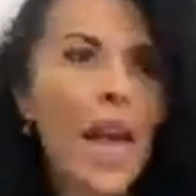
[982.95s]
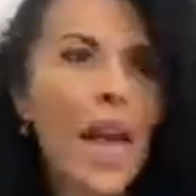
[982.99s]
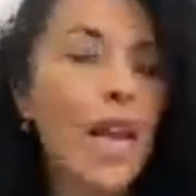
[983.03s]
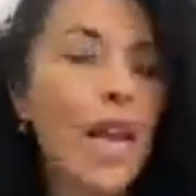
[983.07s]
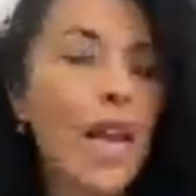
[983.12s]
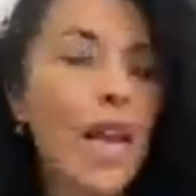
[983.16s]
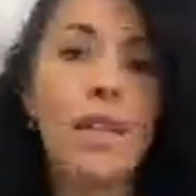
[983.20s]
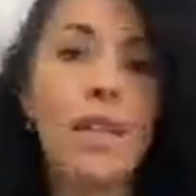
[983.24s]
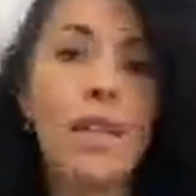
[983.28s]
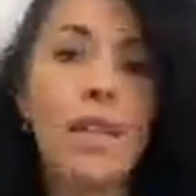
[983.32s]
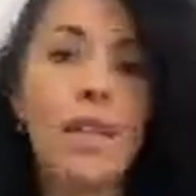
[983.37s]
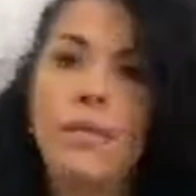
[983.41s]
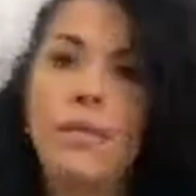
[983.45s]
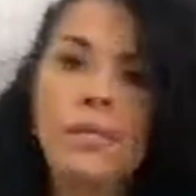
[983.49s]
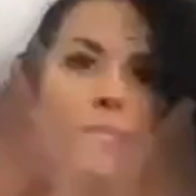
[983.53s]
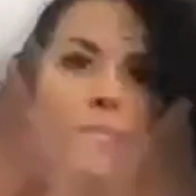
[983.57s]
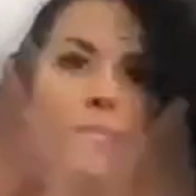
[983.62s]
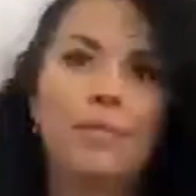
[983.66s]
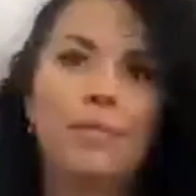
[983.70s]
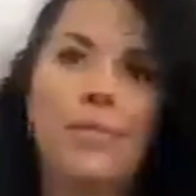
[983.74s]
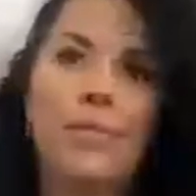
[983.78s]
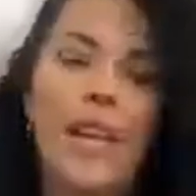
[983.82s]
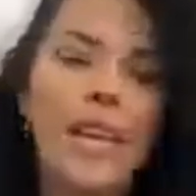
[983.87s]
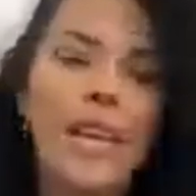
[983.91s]
¿qué pasa?
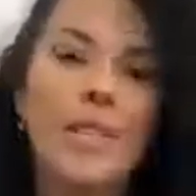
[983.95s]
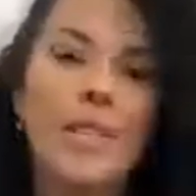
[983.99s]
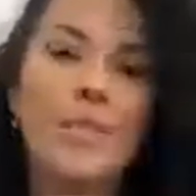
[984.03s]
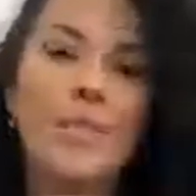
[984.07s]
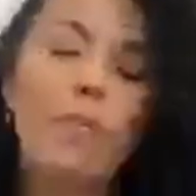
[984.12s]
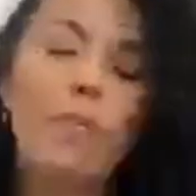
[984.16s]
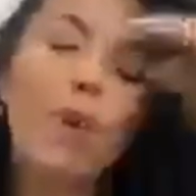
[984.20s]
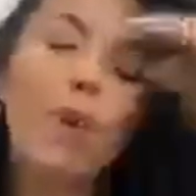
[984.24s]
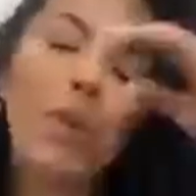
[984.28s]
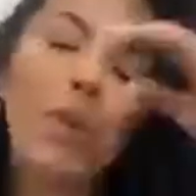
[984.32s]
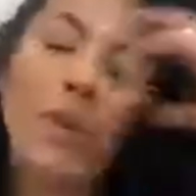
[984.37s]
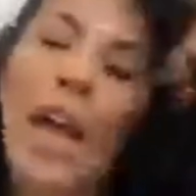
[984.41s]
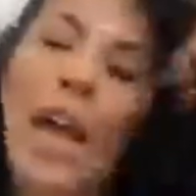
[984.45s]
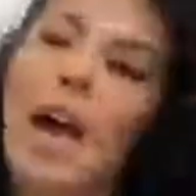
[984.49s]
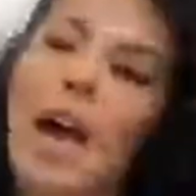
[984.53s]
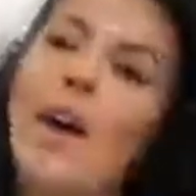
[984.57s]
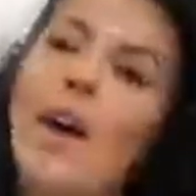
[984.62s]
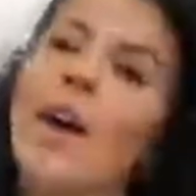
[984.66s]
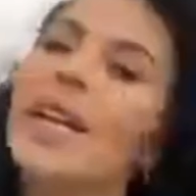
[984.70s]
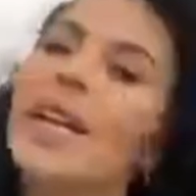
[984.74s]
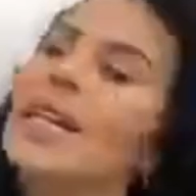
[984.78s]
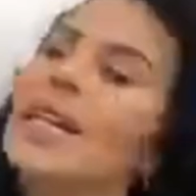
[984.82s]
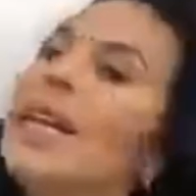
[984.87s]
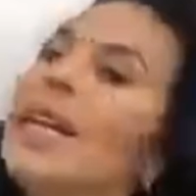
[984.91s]
Y
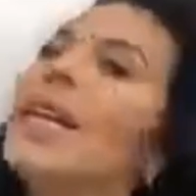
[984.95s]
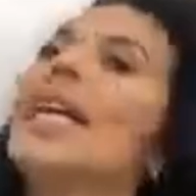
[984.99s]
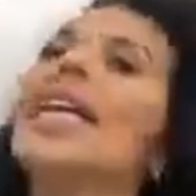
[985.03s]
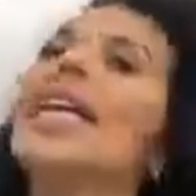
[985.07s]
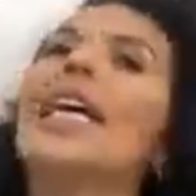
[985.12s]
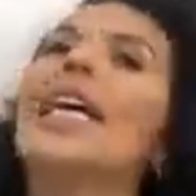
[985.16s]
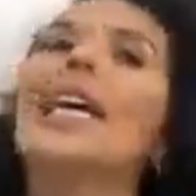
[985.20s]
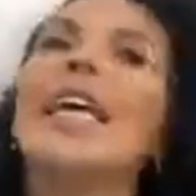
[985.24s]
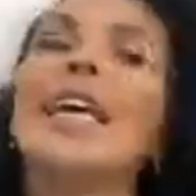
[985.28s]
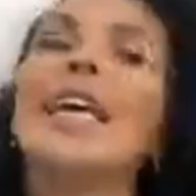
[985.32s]
explotaban.